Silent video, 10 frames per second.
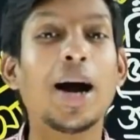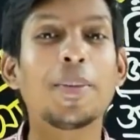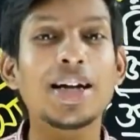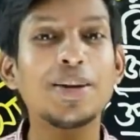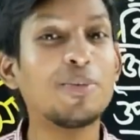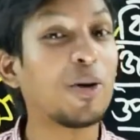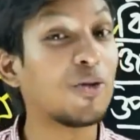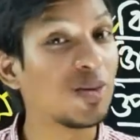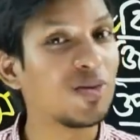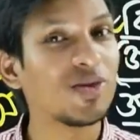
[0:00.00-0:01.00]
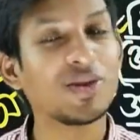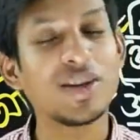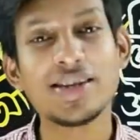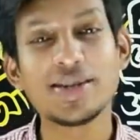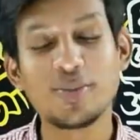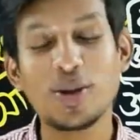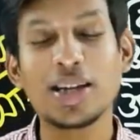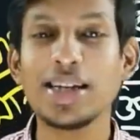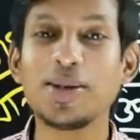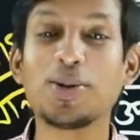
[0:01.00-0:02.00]
আমাকে ফটফট করে ইংলিশ
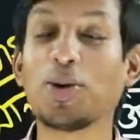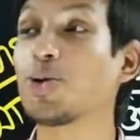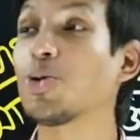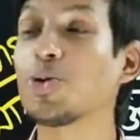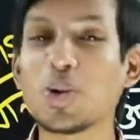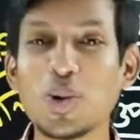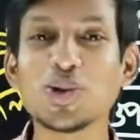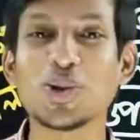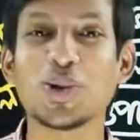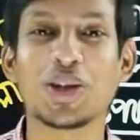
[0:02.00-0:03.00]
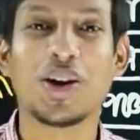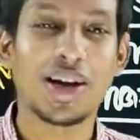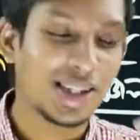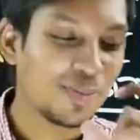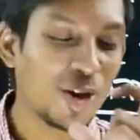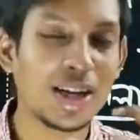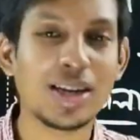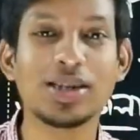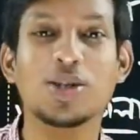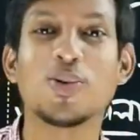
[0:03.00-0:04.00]
বলতে কিন্তু কত কত কোর্স করতে হয় স্পোকেন
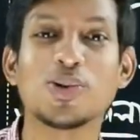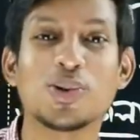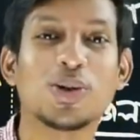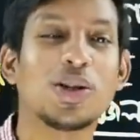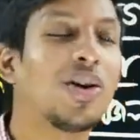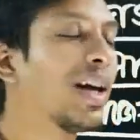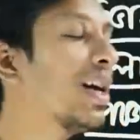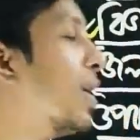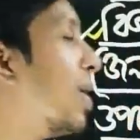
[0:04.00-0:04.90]
ইংলিশে কোর্স করতে হয়